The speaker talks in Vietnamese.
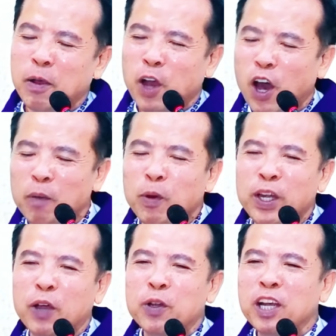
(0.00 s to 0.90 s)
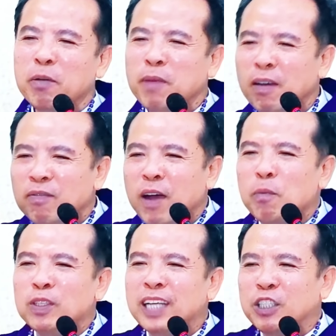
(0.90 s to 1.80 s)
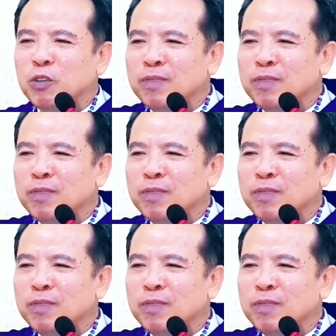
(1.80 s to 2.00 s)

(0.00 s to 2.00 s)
còn một điều nữa bước vào mùa chay chúng